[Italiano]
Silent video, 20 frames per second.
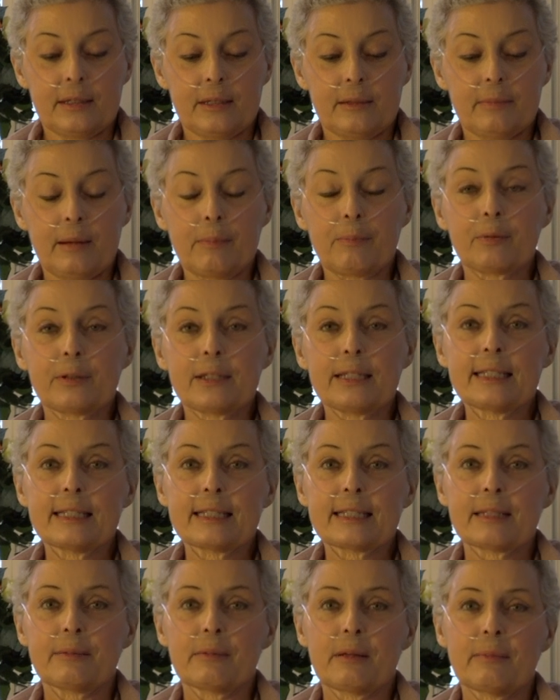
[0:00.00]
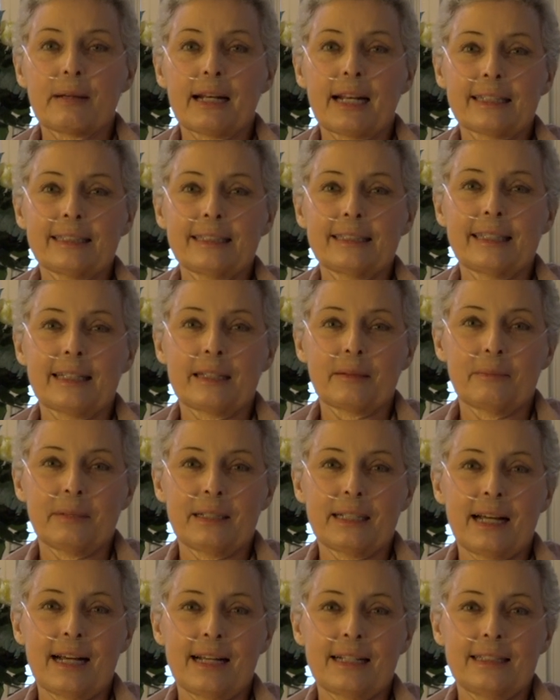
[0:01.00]
Ma pochissimi malati
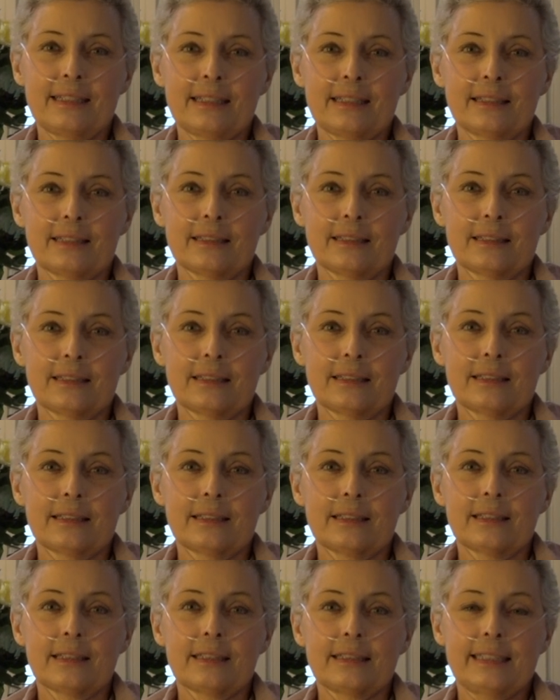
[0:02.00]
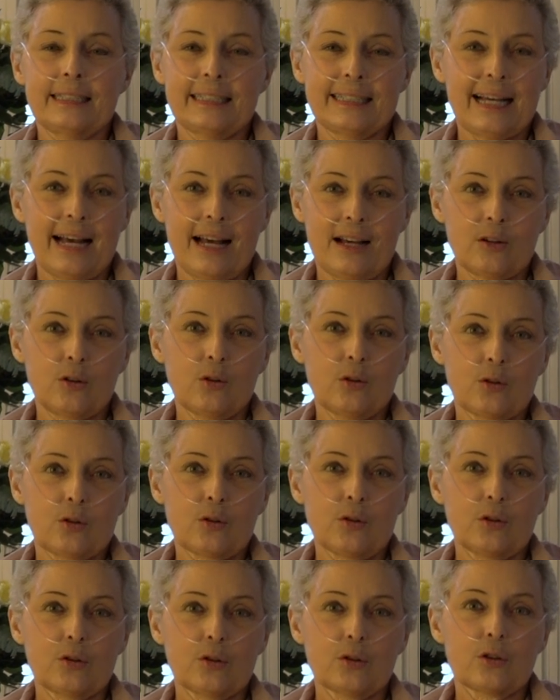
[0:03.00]
terminali di
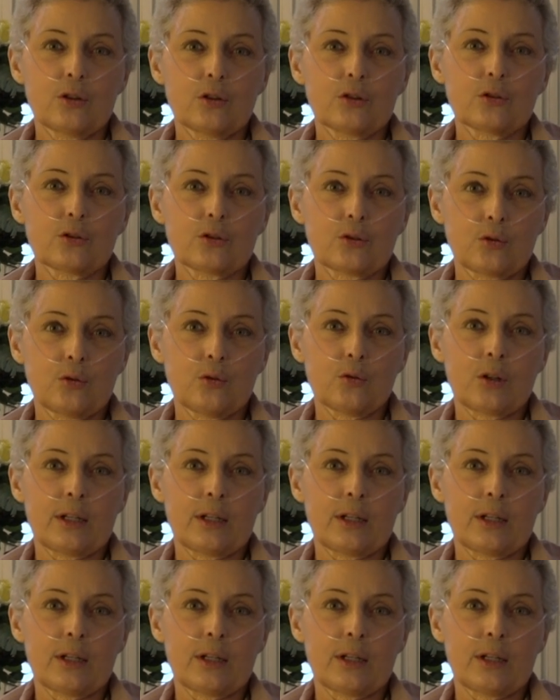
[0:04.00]
cancro sono